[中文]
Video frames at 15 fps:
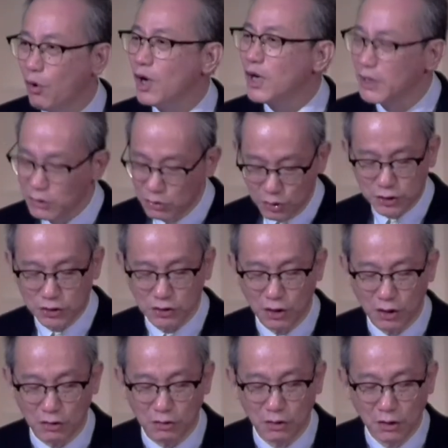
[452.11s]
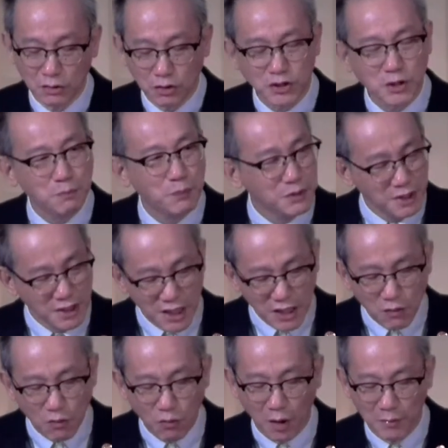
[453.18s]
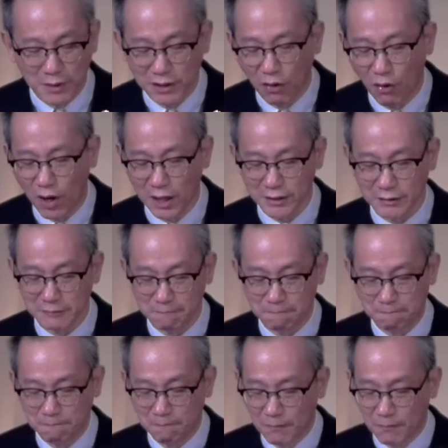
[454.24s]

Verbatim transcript: 或很多时候都是不听我们的话的，